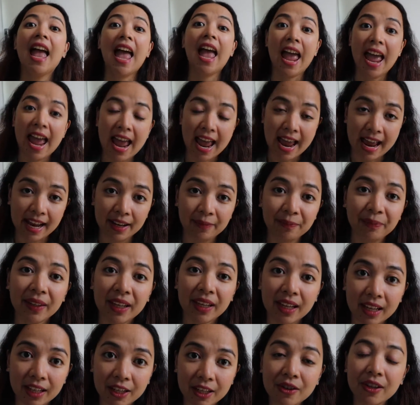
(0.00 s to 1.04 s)
And
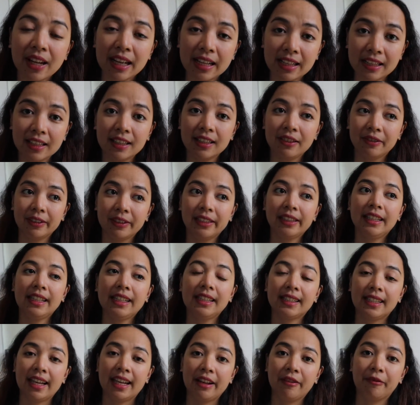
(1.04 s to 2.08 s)
you can really
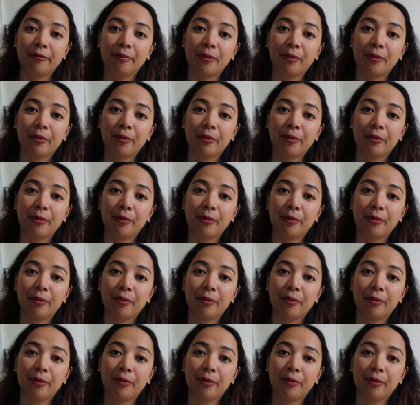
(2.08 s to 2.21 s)
save